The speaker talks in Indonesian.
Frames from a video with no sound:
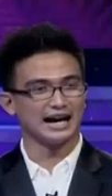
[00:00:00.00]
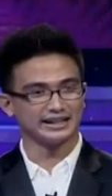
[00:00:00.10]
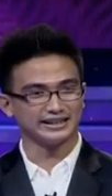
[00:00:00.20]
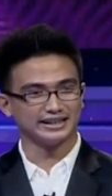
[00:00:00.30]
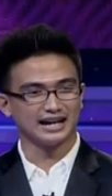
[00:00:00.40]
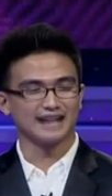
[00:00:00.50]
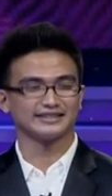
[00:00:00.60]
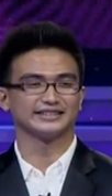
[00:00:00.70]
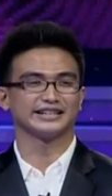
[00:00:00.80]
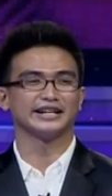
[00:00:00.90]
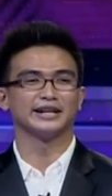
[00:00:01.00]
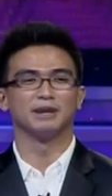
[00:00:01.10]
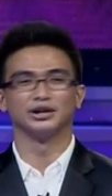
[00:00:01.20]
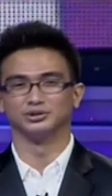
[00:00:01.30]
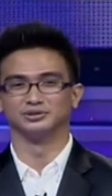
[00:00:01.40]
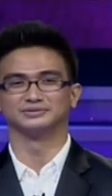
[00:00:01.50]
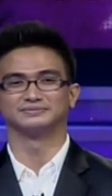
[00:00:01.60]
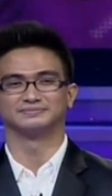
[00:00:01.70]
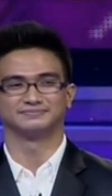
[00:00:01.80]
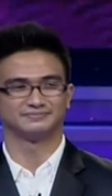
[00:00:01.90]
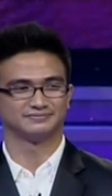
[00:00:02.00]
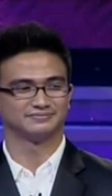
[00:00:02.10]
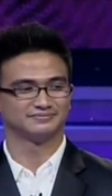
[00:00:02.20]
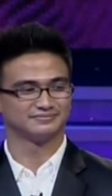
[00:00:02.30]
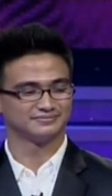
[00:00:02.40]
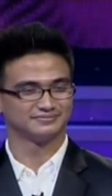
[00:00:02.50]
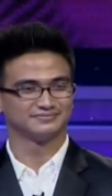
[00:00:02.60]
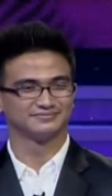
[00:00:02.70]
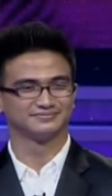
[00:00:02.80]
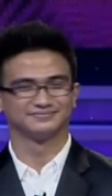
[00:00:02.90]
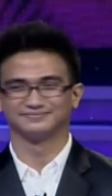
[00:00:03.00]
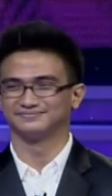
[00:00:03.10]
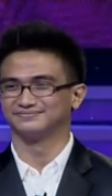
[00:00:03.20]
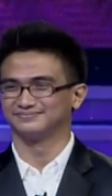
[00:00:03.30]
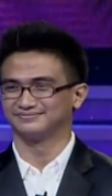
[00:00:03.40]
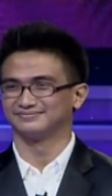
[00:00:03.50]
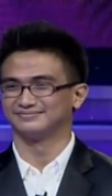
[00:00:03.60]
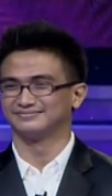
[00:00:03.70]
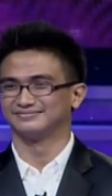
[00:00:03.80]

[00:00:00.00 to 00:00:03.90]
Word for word: saya Hari, asal saya dari Bandung. Oh, dari Bandung.